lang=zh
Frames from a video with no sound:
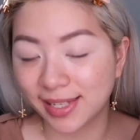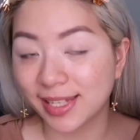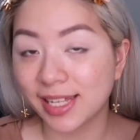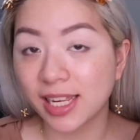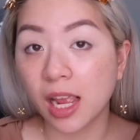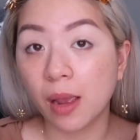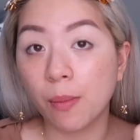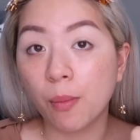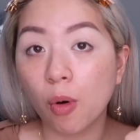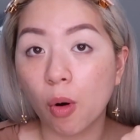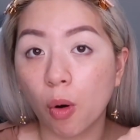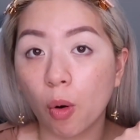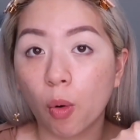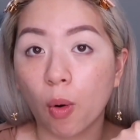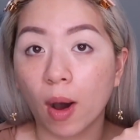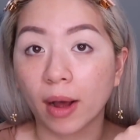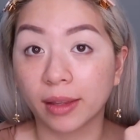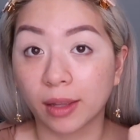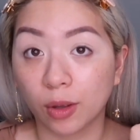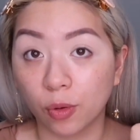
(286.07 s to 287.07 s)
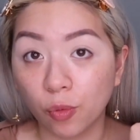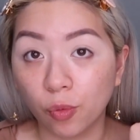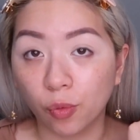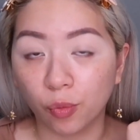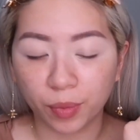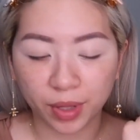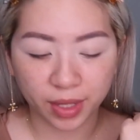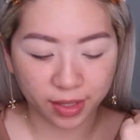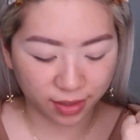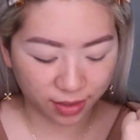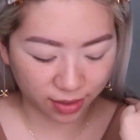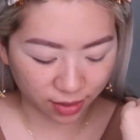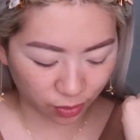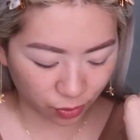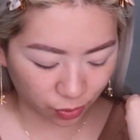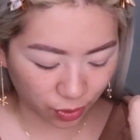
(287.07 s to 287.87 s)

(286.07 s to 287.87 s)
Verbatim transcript: 芥末黄的雾面色，